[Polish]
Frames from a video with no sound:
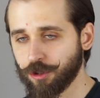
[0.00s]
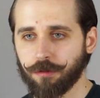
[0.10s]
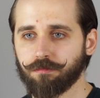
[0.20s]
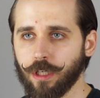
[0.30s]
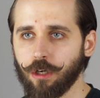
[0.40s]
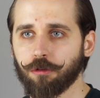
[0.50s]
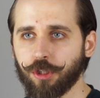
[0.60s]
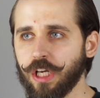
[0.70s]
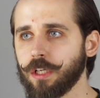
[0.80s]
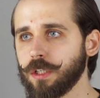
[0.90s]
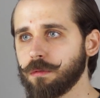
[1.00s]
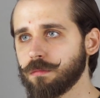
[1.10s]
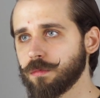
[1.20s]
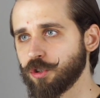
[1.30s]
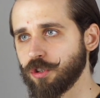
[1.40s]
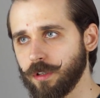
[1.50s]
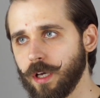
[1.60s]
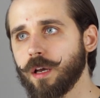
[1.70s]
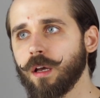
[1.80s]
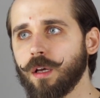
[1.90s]
czy tego chcieli, czy
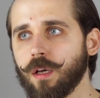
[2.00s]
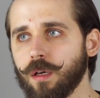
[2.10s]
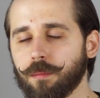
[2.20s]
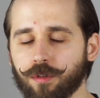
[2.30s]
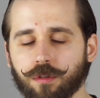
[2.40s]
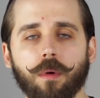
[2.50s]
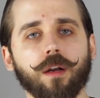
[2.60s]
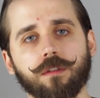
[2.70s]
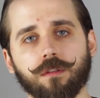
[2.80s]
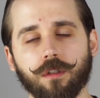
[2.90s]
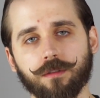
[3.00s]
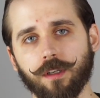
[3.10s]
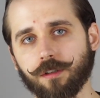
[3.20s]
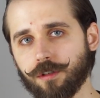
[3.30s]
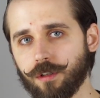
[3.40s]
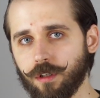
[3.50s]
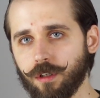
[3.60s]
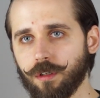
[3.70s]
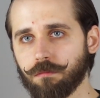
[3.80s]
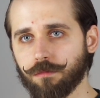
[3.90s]
nie. Protomarter
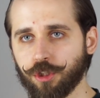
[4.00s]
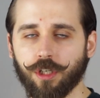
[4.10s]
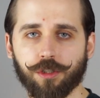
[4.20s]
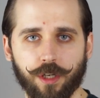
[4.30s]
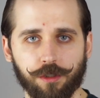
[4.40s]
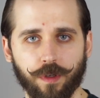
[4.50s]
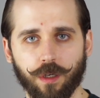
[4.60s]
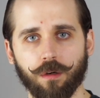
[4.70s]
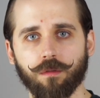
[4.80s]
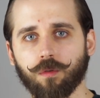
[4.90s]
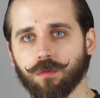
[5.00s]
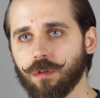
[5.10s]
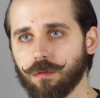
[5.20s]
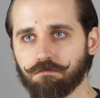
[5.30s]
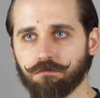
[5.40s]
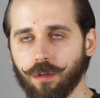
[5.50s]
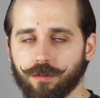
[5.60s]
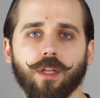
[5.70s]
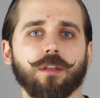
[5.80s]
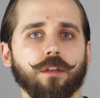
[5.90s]
dostarczyli ścieżkę dźwiękową do
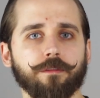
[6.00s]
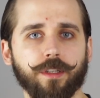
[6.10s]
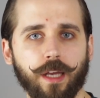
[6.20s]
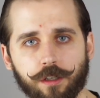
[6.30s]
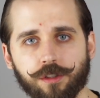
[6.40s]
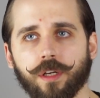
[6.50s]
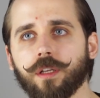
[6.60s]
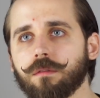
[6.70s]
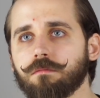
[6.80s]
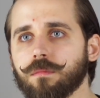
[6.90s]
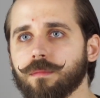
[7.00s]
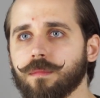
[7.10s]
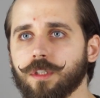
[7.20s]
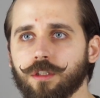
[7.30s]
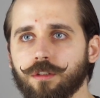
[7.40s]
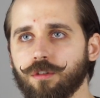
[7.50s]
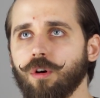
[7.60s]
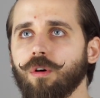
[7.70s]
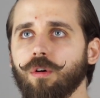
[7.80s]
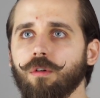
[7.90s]
ostatnich wydarzeń, mm,
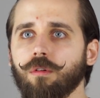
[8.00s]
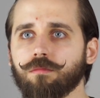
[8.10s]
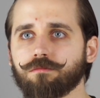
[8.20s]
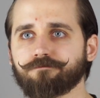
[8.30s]
do